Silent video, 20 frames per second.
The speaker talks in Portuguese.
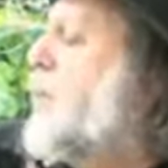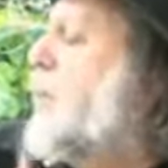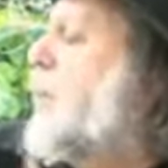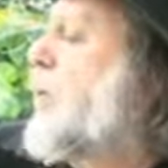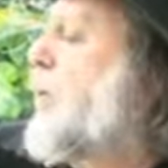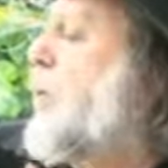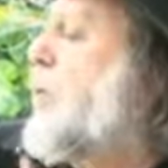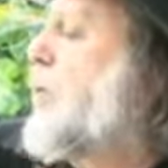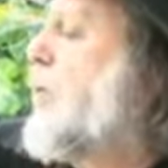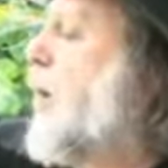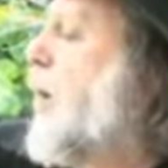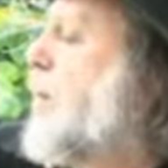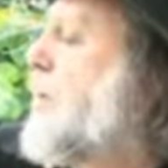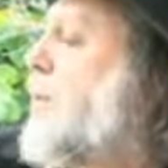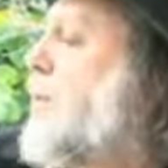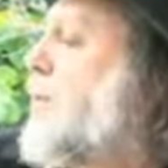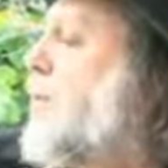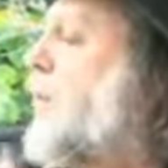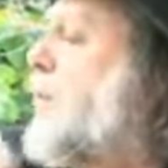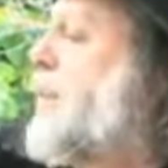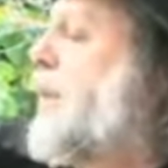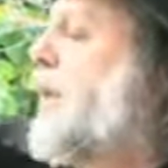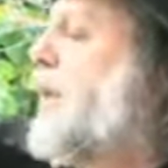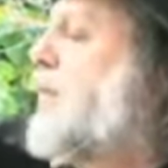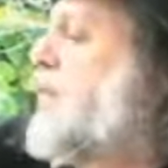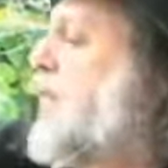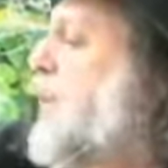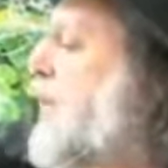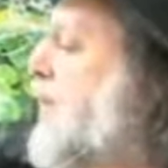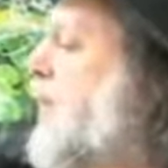tu que dormes, e eu me
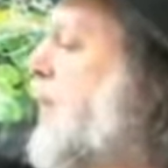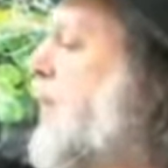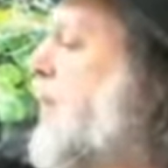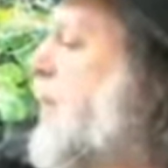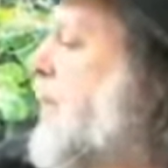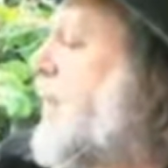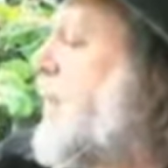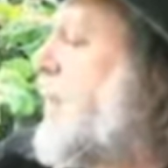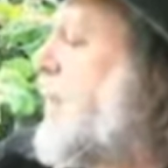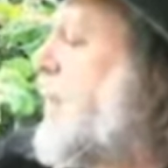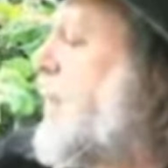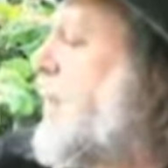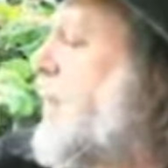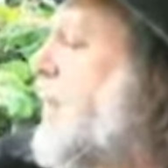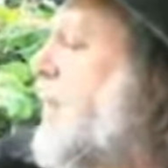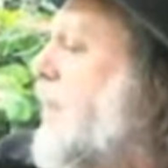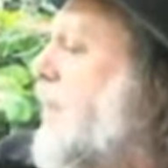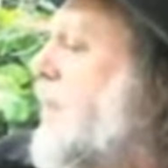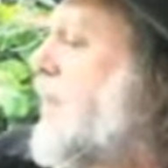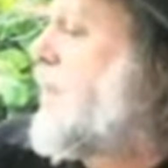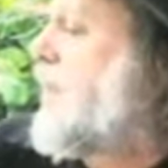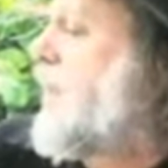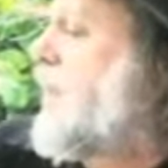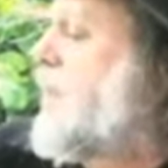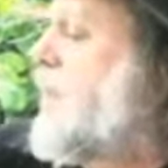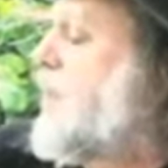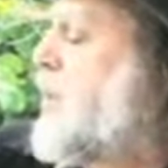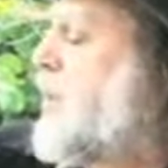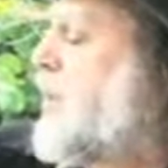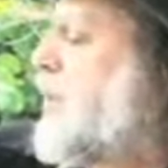levantei. Se
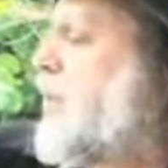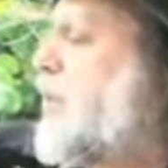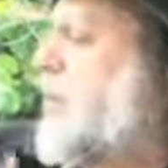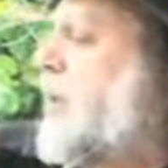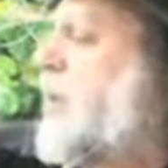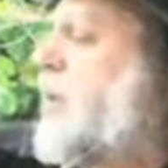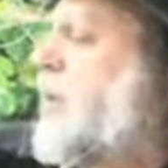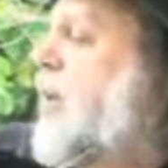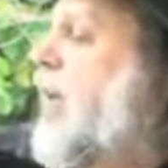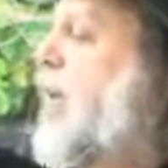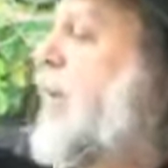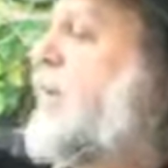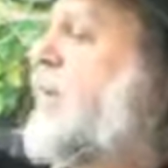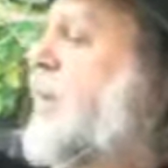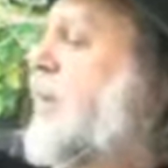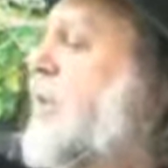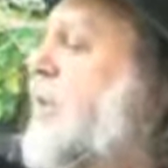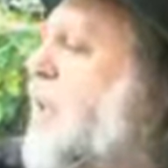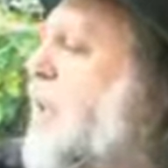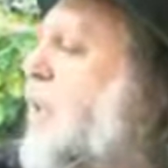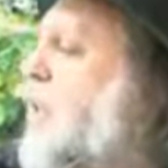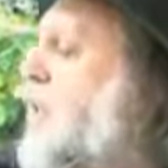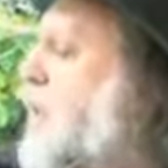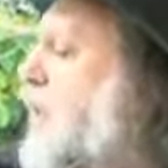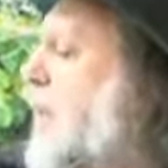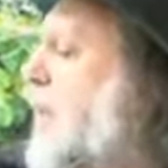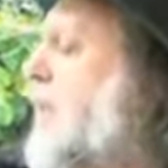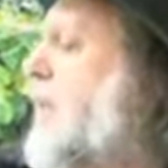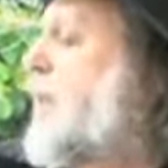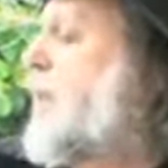ele disse: De trevas
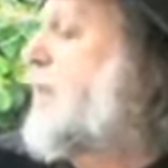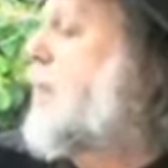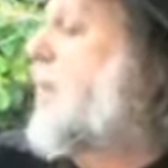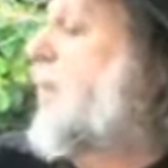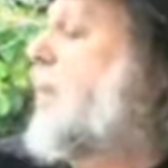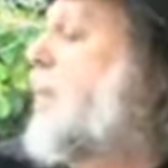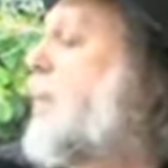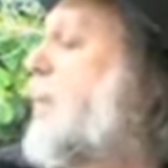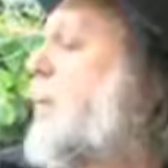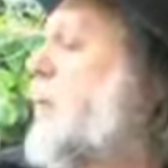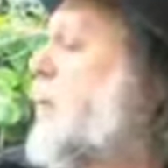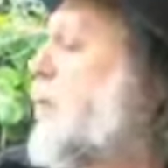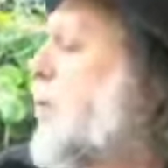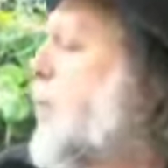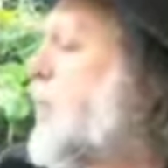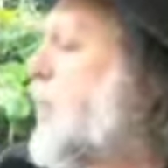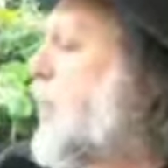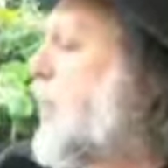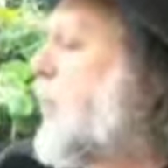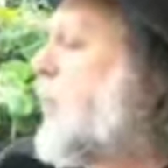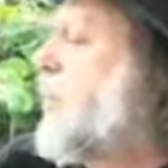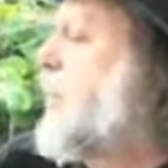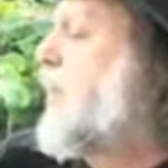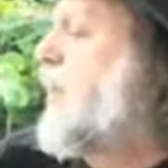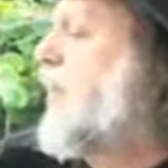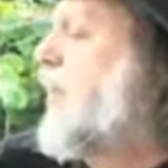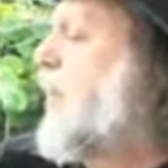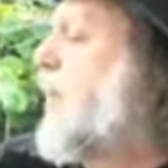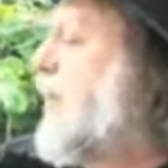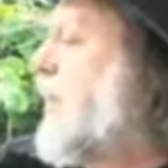resplandeça a luz, e eu me
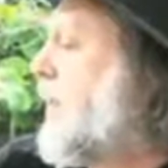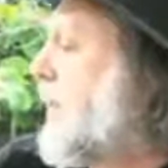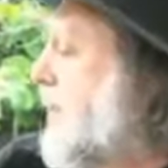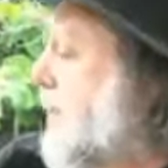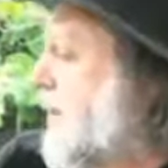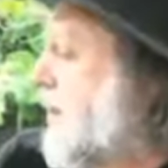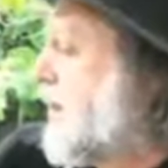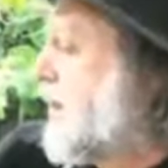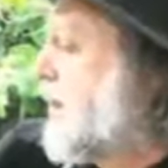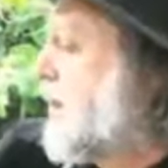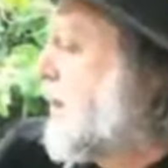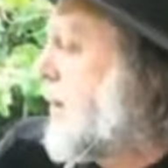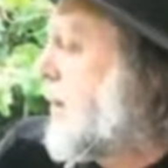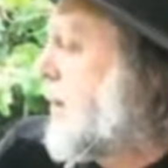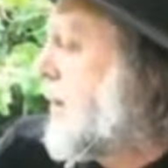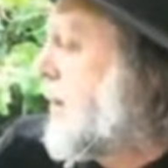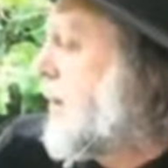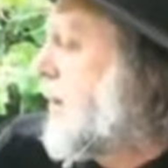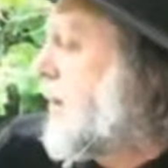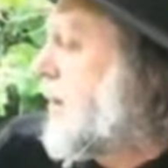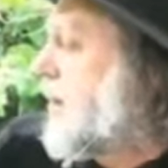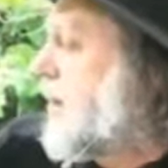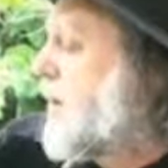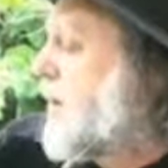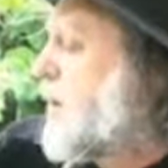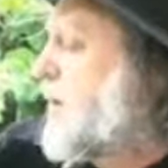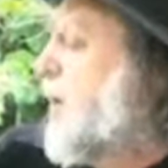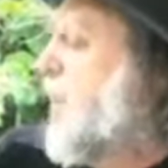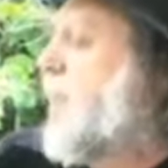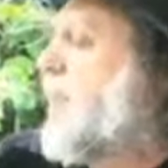iluminei.
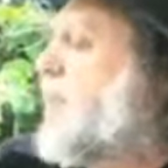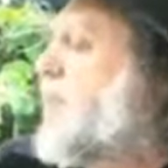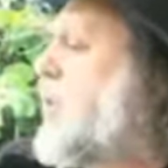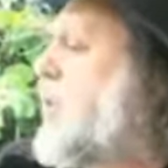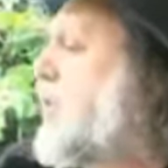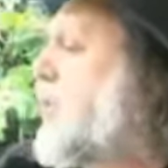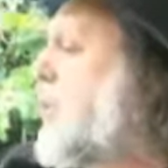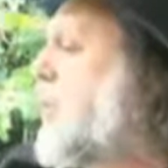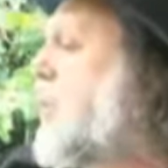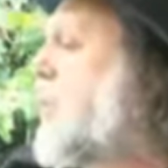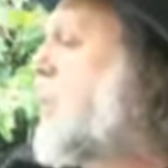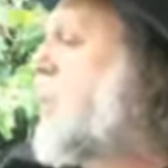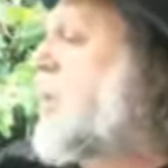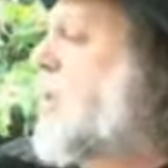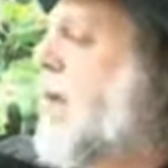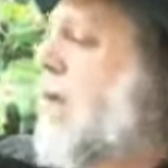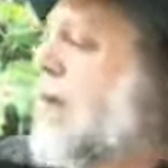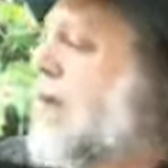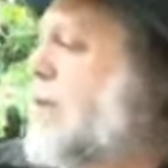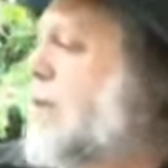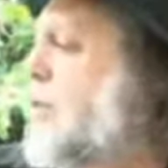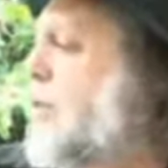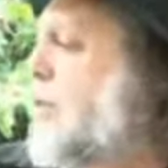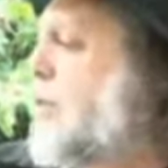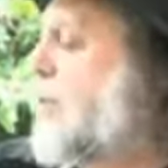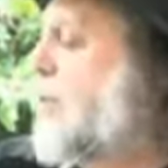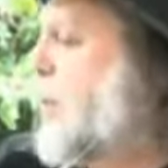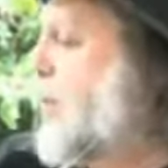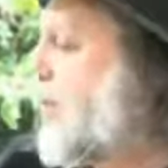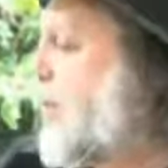Se ele disse: Do caos
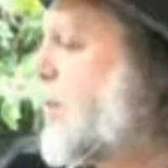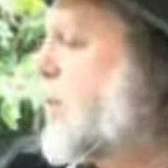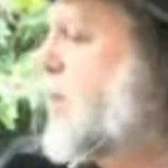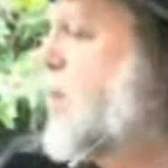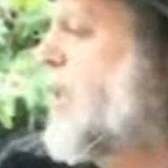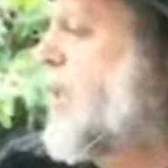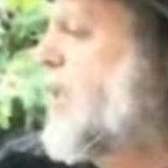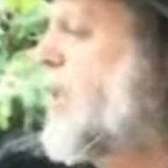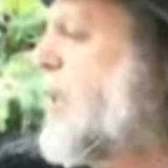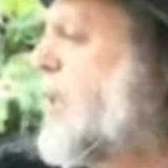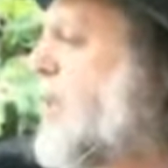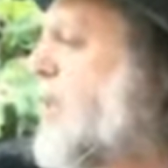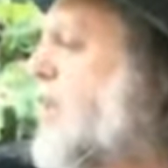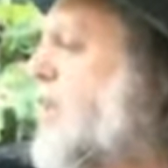do teu ser